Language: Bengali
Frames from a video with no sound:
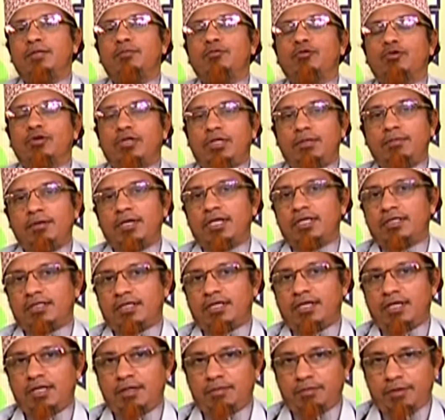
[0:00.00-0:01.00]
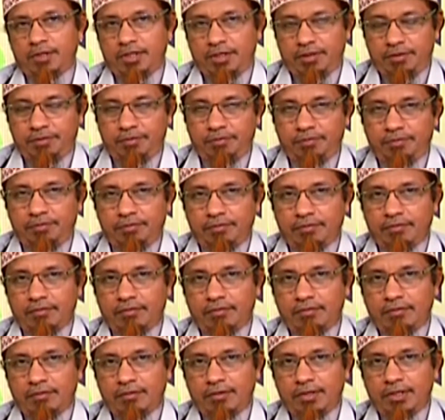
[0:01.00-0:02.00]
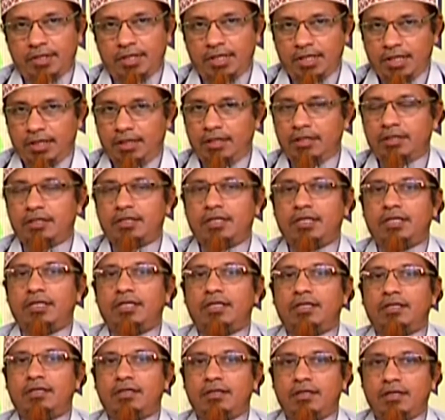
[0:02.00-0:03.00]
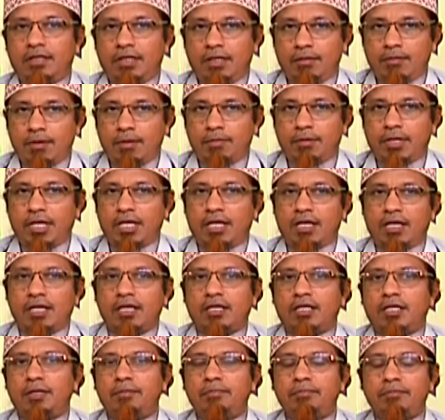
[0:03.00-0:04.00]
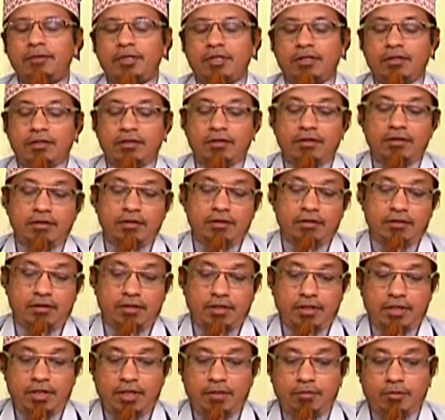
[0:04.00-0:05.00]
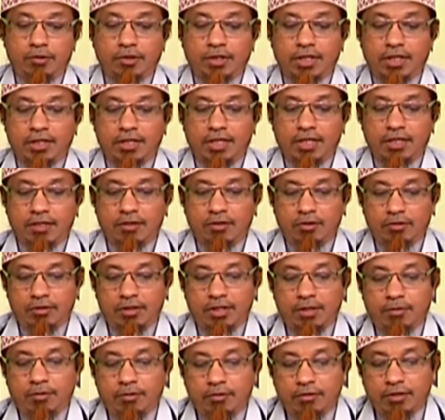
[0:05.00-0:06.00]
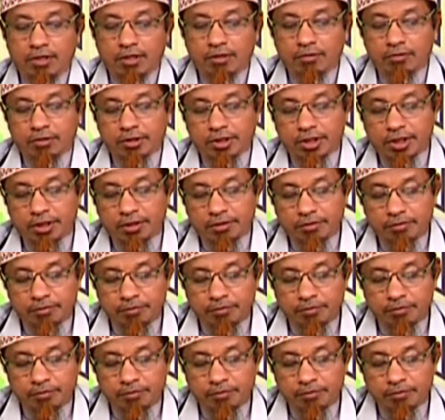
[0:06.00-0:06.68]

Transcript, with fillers: ইব্রাহিম আলি ইসাল্লামকে এ ইমাম আল হাকিম তাঁর আল মোসাদরা গ্রন্থে বর্ণনা করেছেন